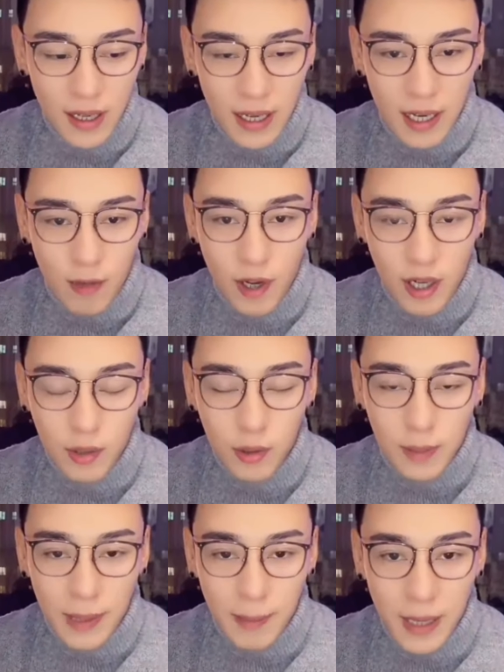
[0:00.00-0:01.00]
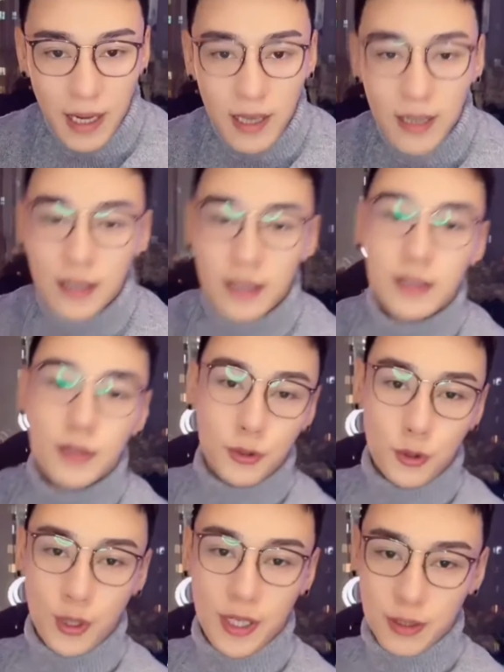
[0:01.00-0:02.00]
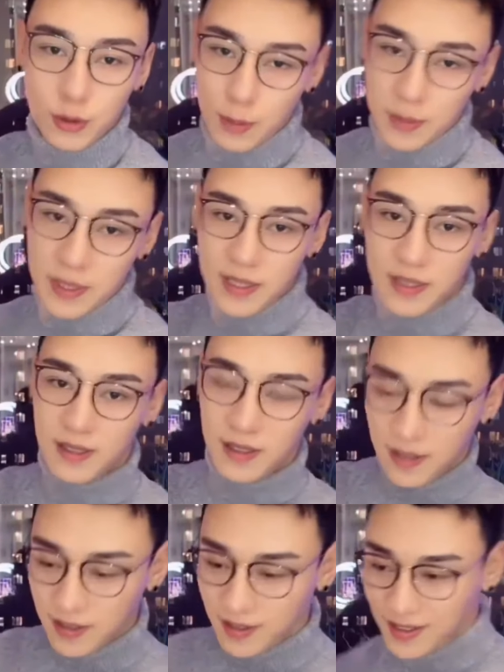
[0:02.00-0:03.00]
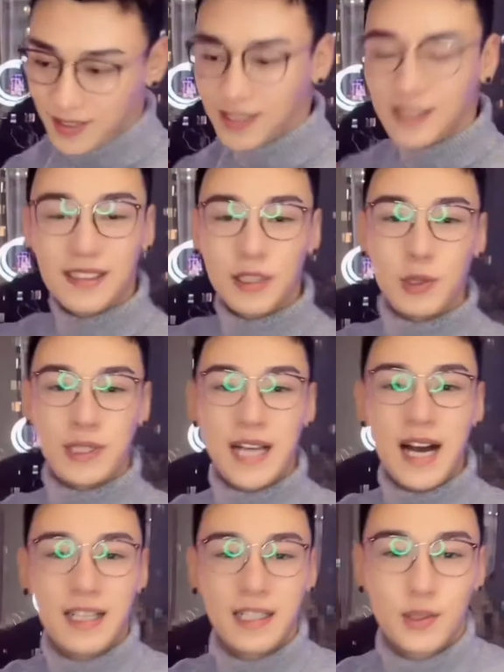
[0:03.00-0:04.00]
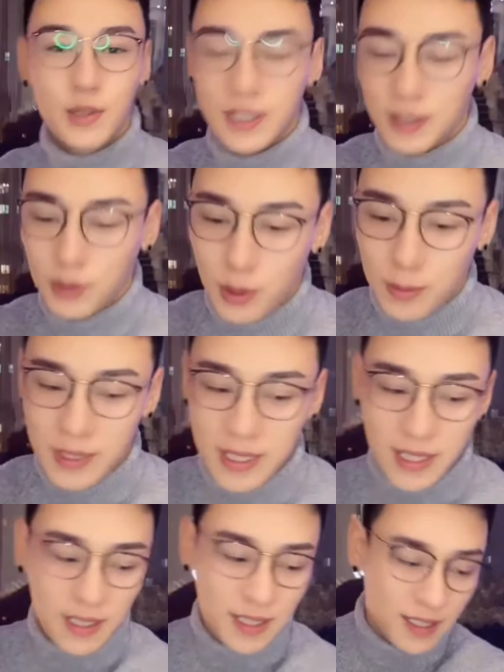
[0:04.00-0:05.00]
啊，我要跟我的爸妈说一声对不起，跟我家人说一声对不起，